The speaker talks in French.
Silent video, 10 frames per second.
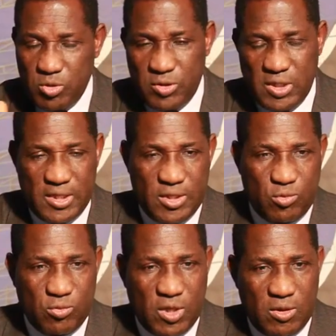je l'ai dit
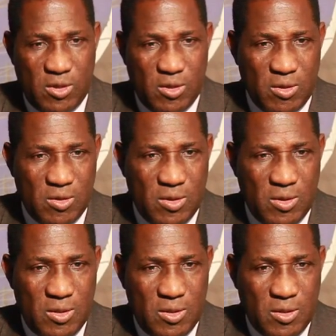tout à l'heure,
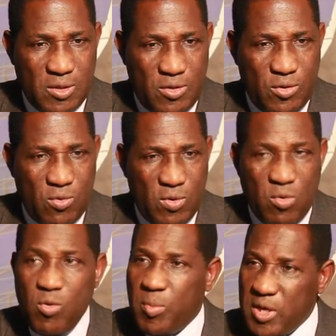qui ont
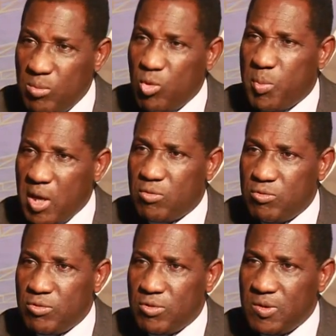accompagné mon
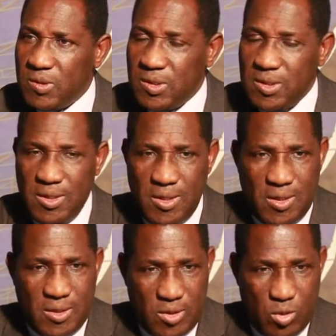parcours,
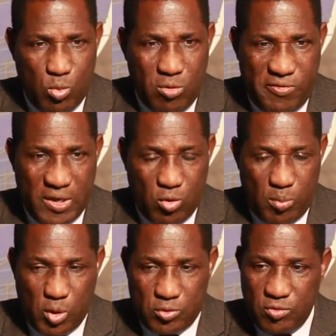qui m'ont offert
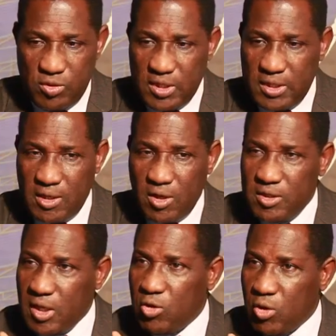l'opportunité de
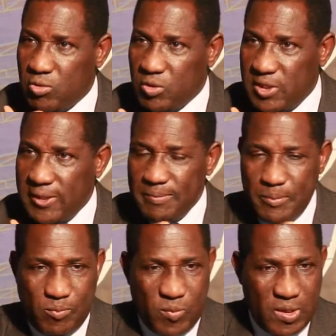grandir à leur côté,
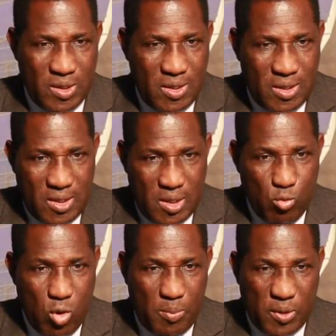qui
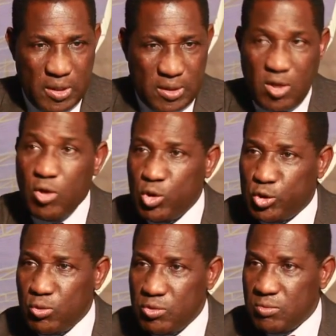m'ont appris tant de
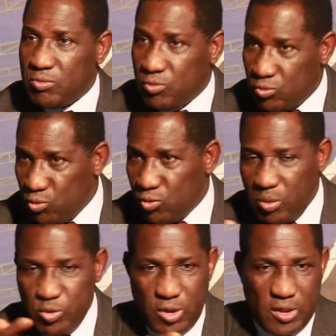choses, tout
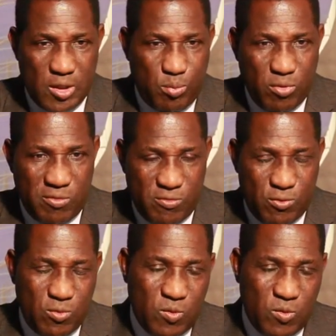comme je l'ai dit pour vous,